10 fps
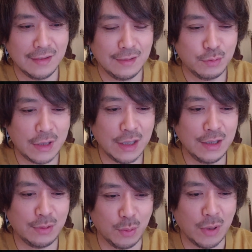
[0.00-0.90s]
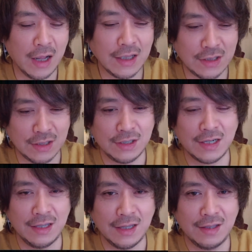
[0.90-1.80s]
2人と赤ちゃんし
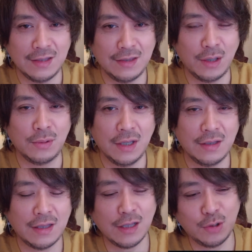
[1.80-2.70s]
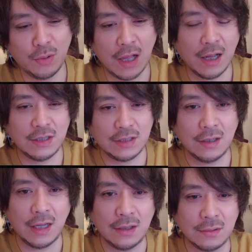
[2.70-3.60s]
かいないっていうねただそこに赤ちゃ
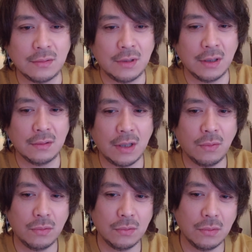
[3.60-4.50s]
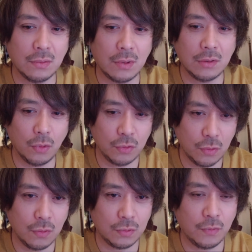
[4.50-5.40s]
んがいるっていうでこの東
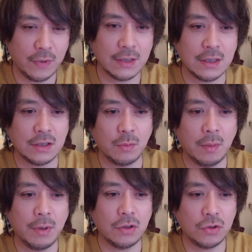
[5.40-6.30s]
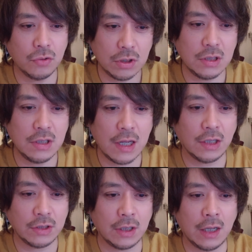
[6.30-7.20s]
京ゴッドファーザーズもやっぱり中心に
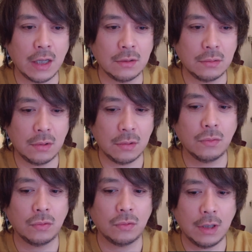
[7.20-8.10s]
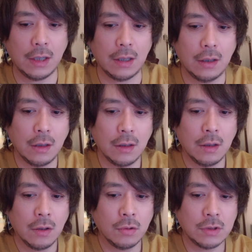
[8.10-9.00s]
赤ちゃんがいるっていうことや
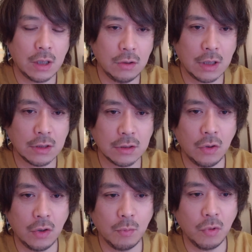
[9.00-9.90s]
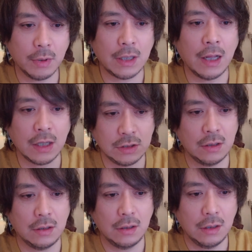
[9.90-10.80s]
この3人の名付け親もまた赤ちゃ
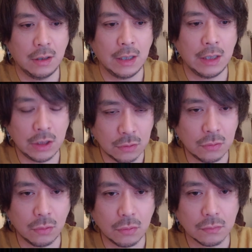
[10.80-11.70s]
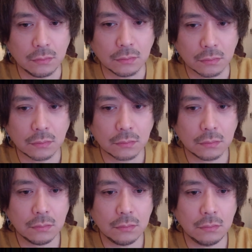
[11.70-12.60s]
んがいると
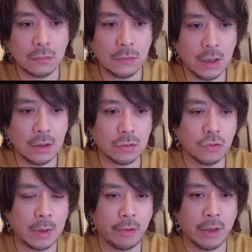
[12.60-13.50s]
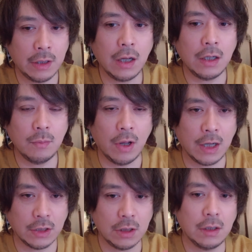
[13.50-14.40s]
でその馬小屋の中にも
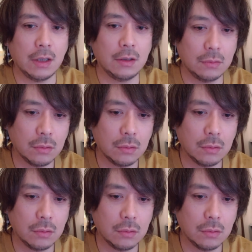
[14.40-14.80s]
赤ちゃんがいると